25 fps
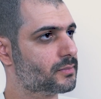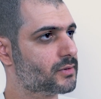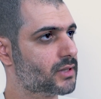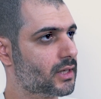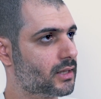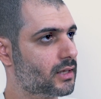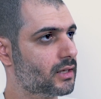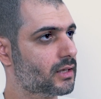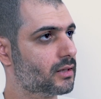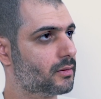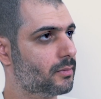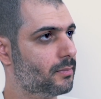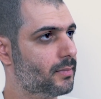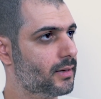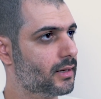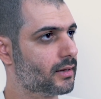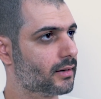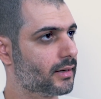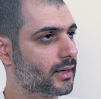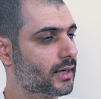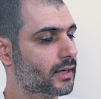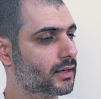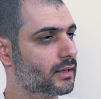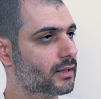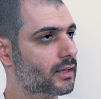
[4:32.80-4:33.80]
بشكل
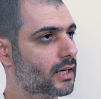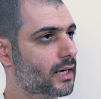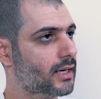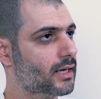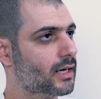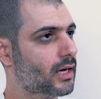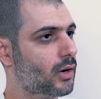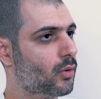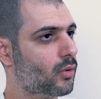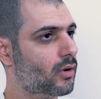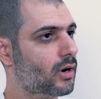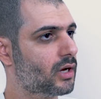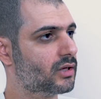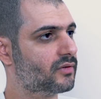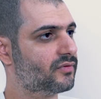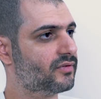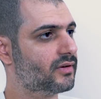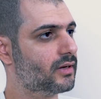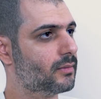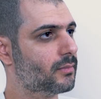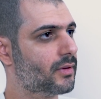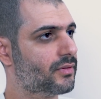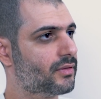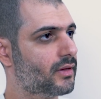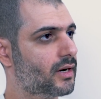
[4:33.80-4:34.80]
كبير يعني لان اوقات
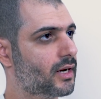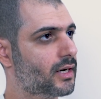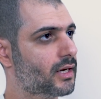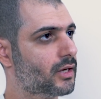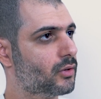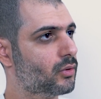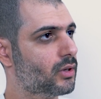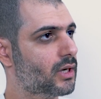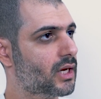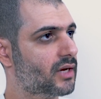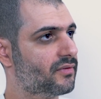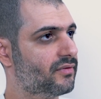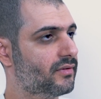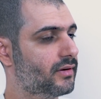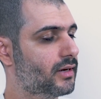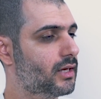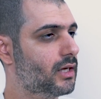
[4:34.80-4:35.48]
في مثلا يقول لك في